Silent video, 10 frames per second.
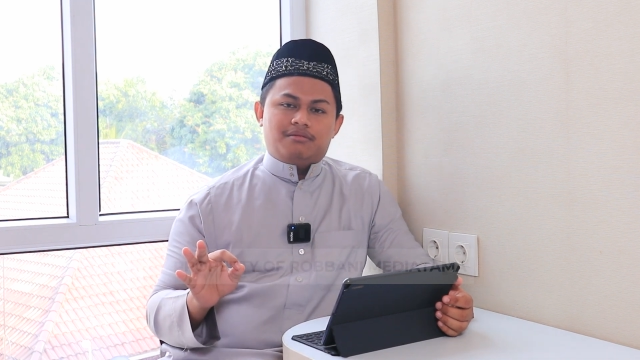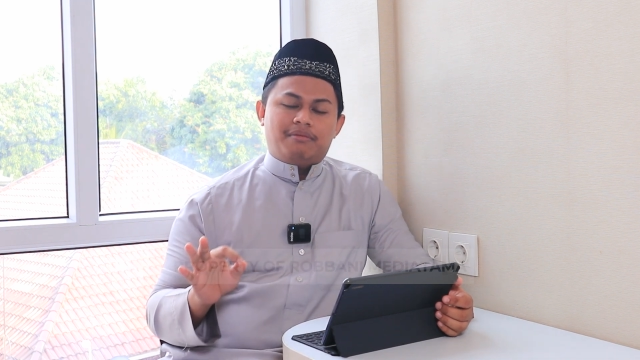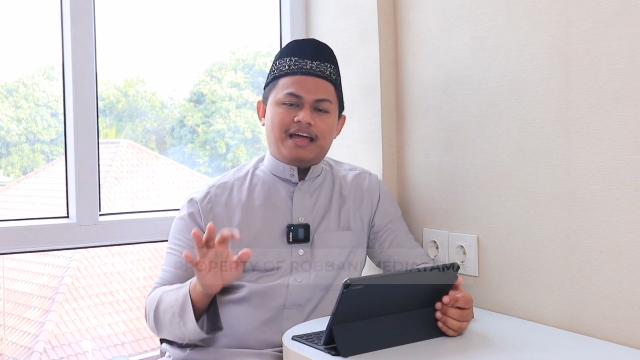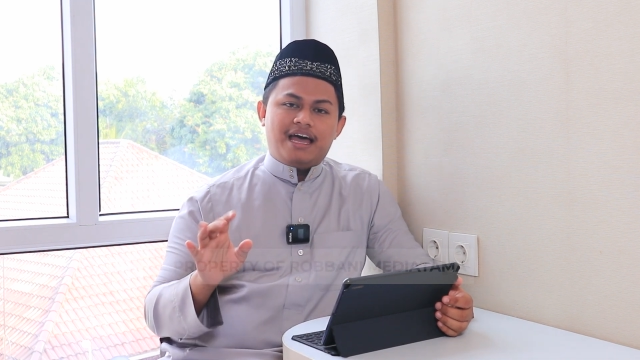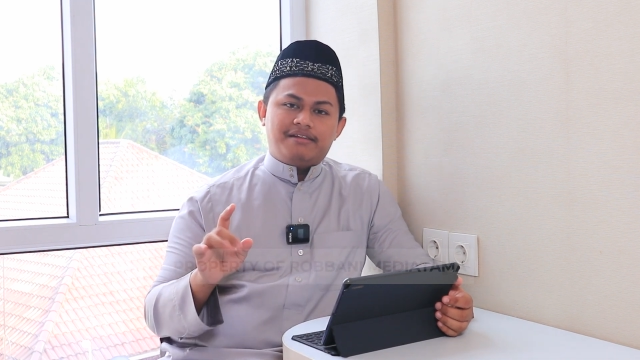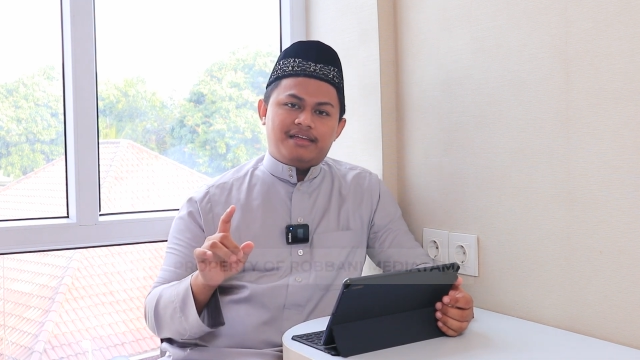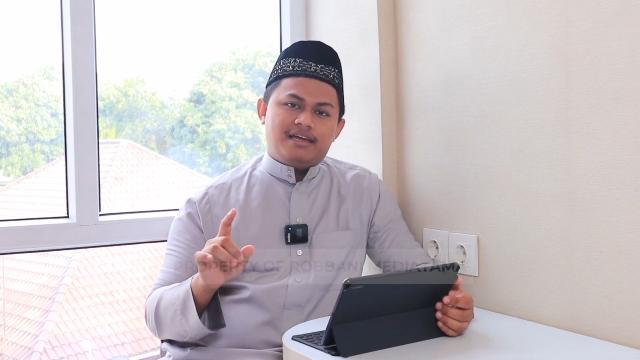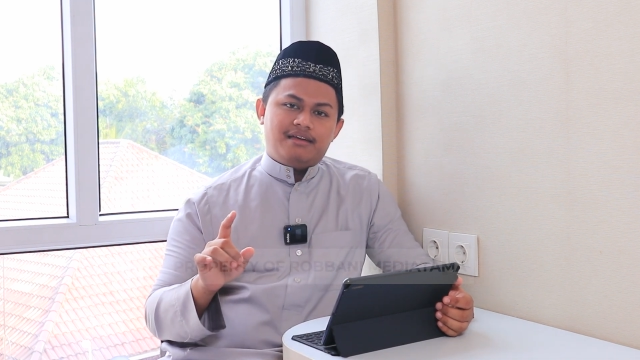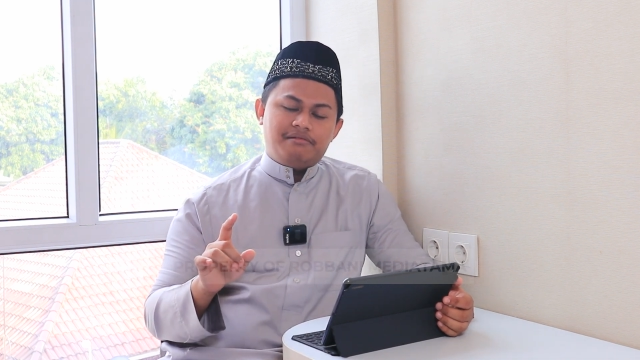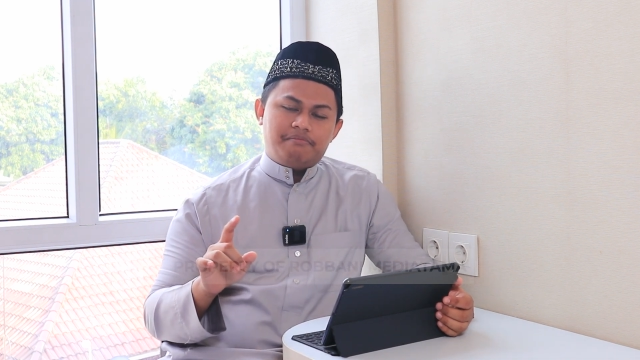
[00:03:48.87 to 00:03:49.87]

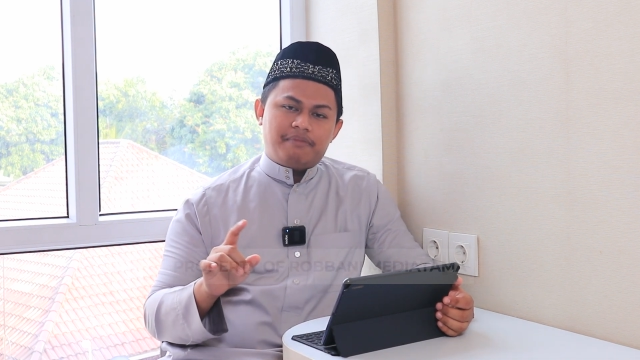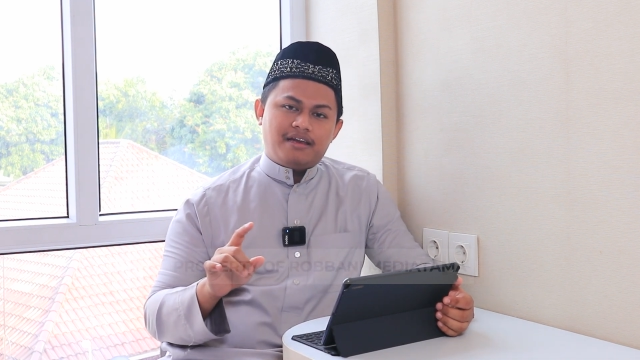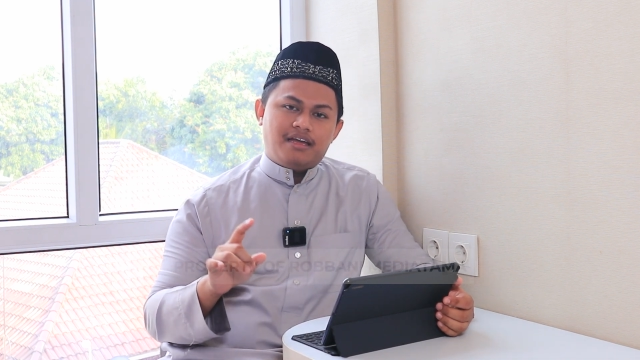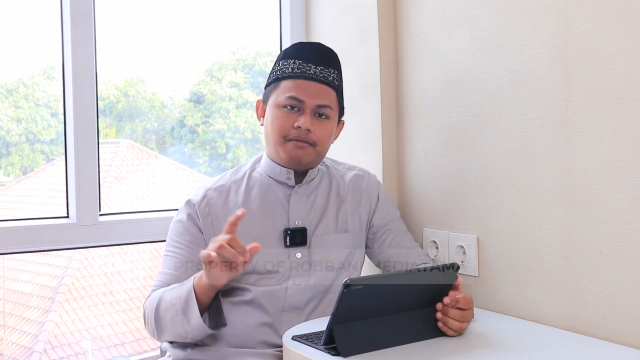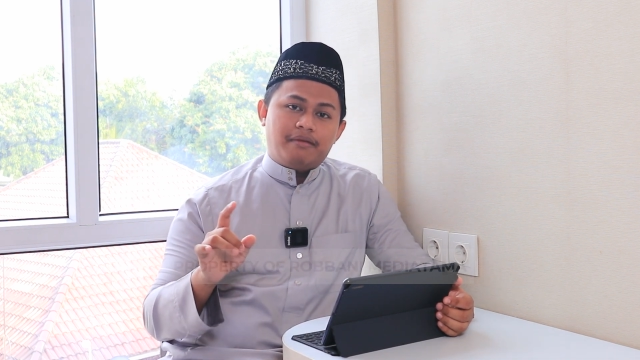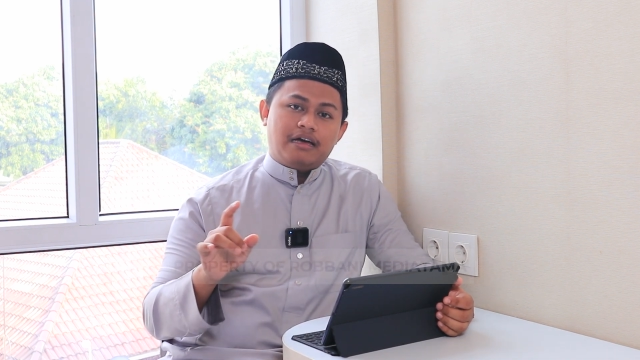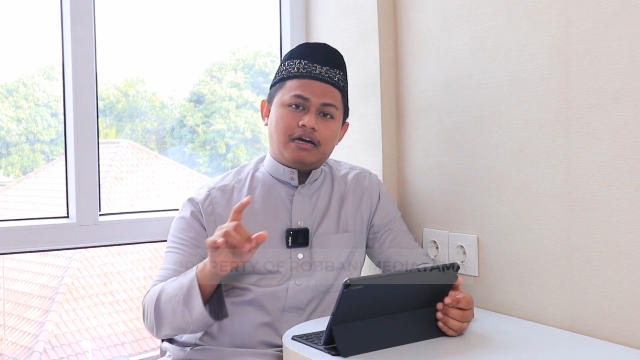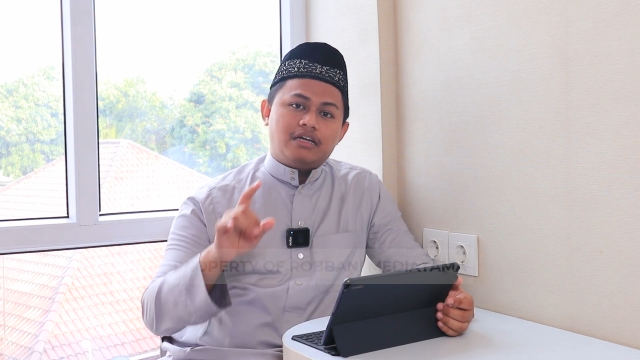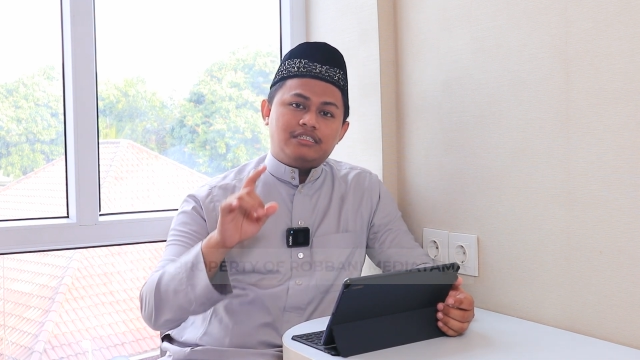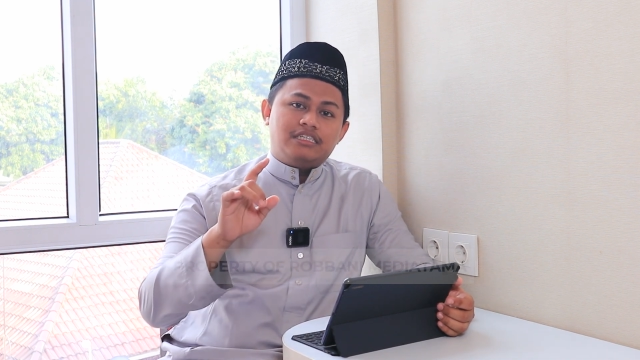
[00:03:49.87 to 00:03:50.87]
berada pada
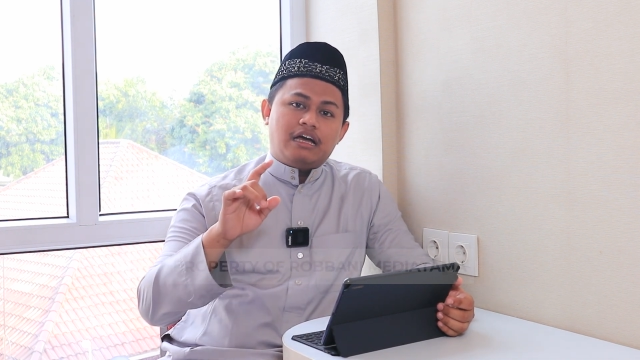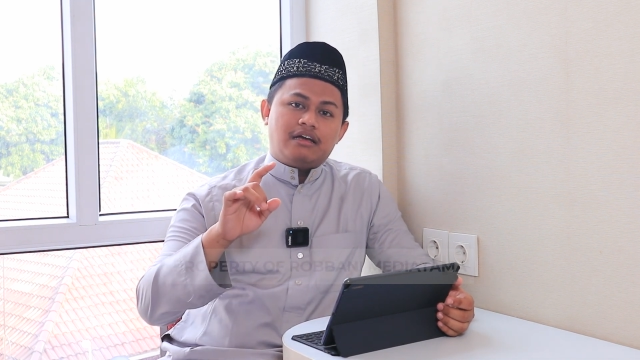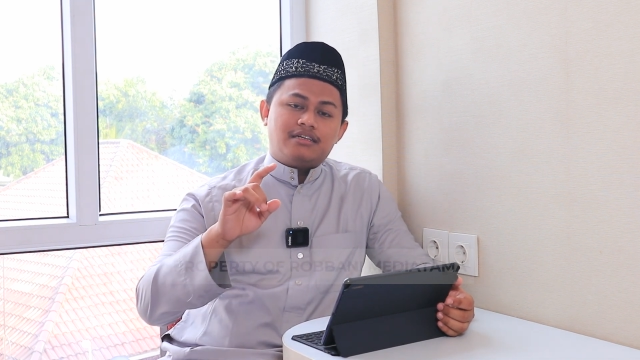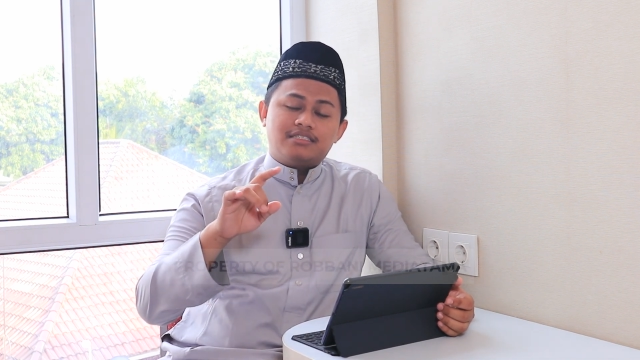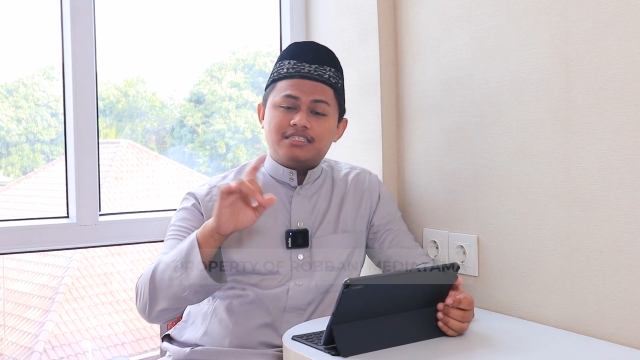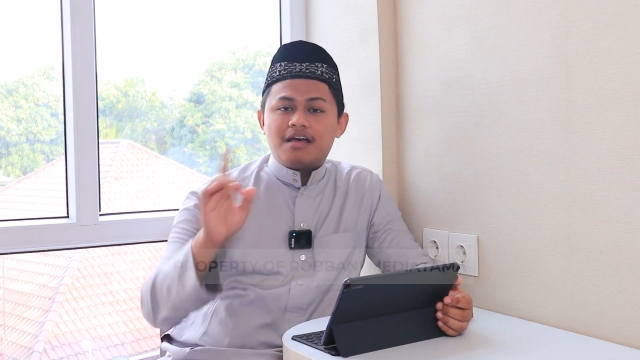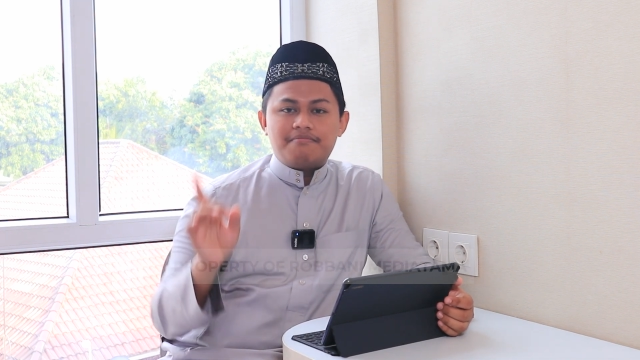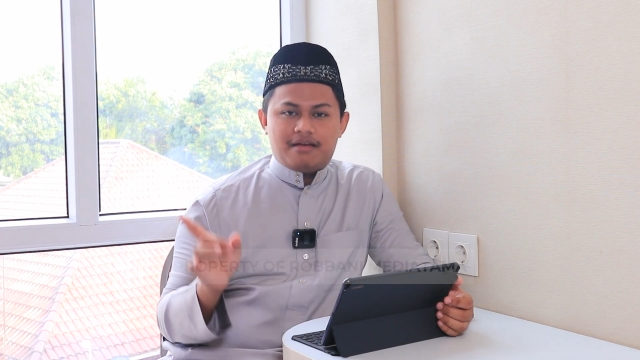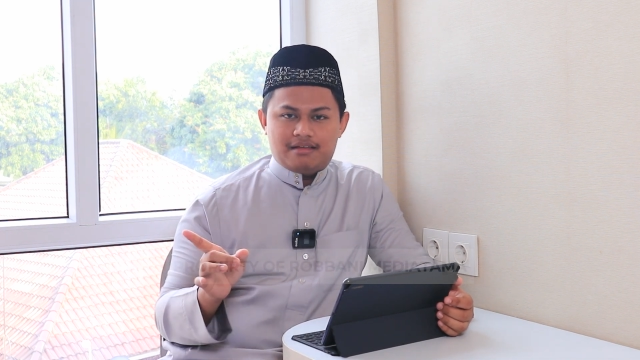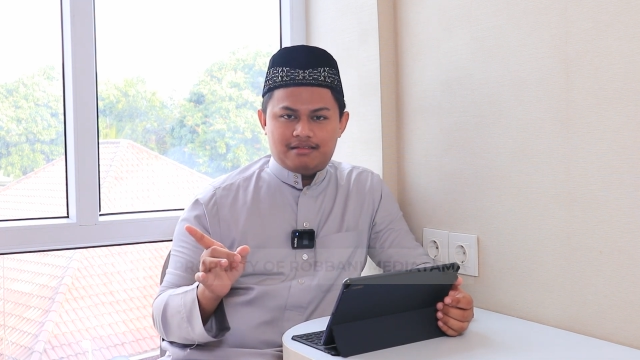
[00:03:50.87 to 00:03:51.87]
makhraj yang
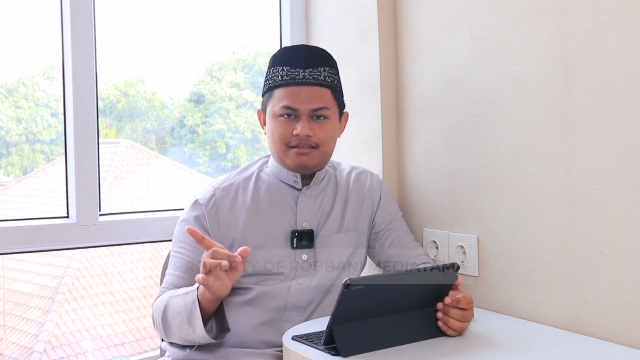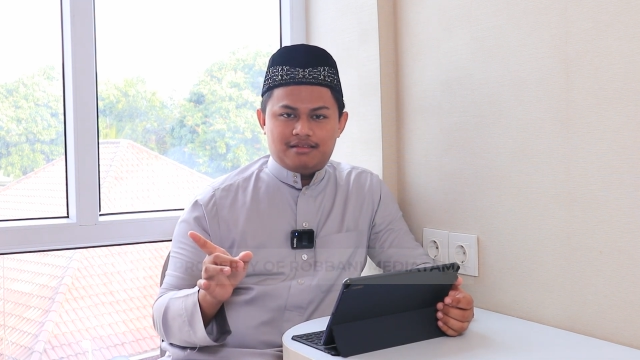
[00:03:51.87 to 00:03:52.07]
sama.